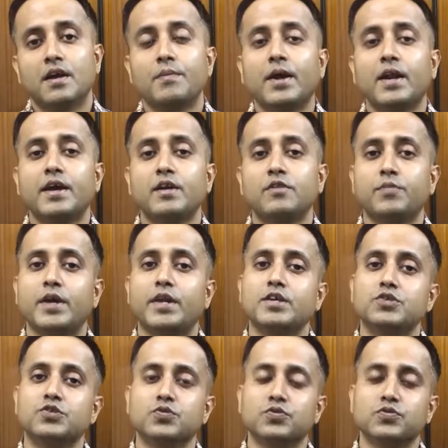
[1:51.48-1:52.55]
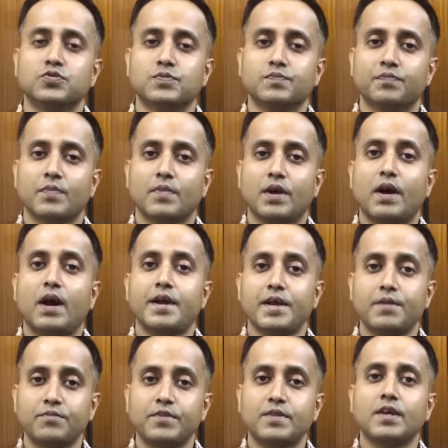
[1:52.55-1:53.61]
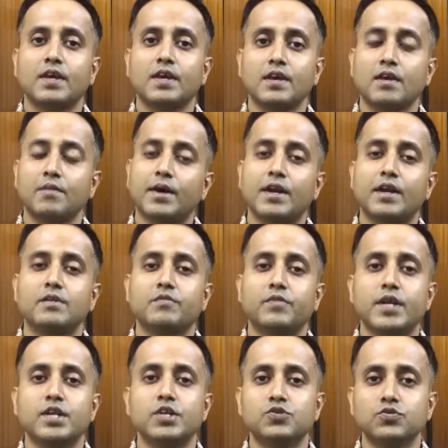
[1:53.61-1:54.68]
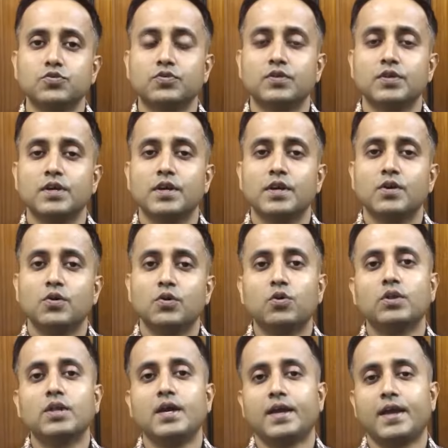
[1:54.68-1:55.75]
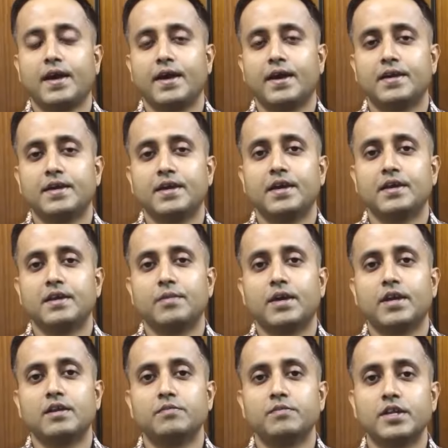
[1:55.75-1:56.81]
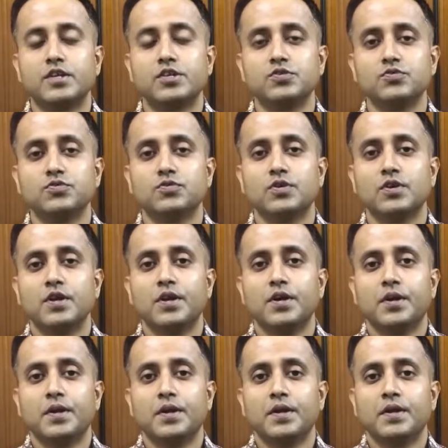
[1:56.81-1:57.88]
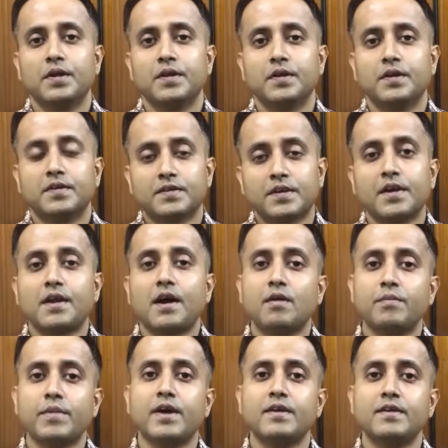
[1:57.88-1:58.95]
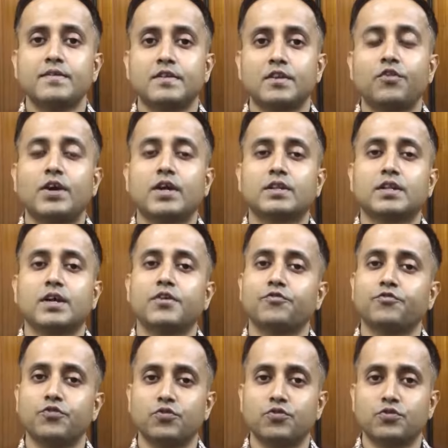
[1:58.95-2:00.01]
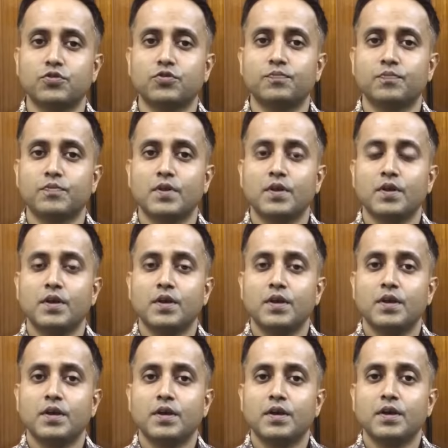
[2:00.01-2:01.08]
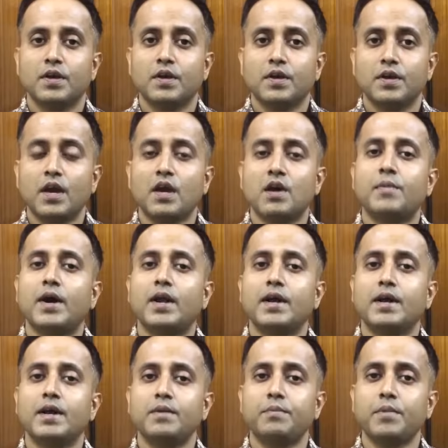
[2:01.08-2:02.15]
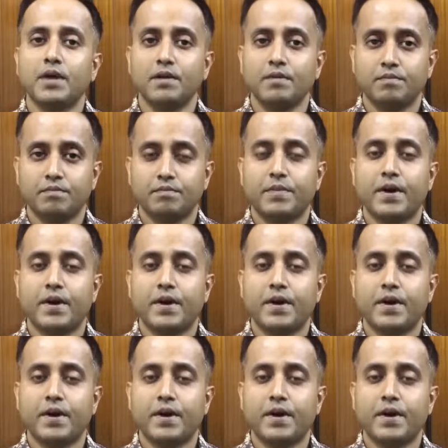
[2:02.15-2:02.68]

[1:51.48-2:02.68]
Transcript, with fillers: हिमालयन बेरी जूस आईएमसी की हिमालयन बेरी जूस होता क्या है ये हिमालयन बेरी जूस इसका नाम है सिवाक्थन फोर्ट ये हिमालय में